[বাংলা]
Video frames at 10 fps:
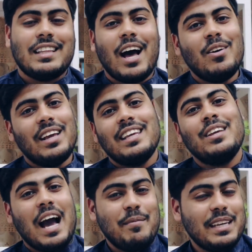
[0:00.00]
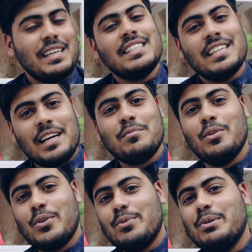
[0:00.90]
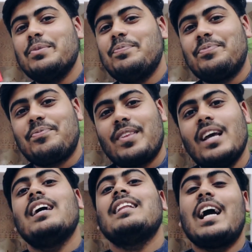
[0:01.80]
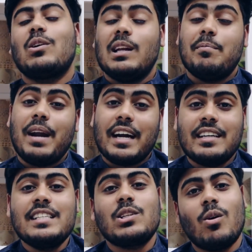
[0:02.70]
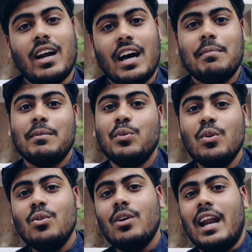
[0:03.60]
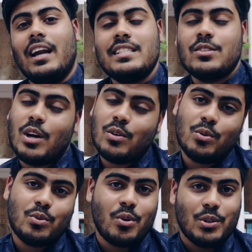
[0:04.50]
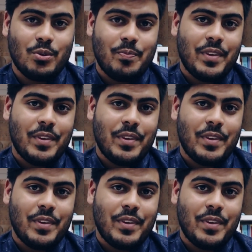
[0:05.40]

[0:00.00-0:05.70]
তাহলে কি আমি কি সেরা আর ভুল করবো দেখো তাহলে প্র্যাকটিস করা বা ভুলগুলো অ্যানালাইসিস করা গুরুত্ব কত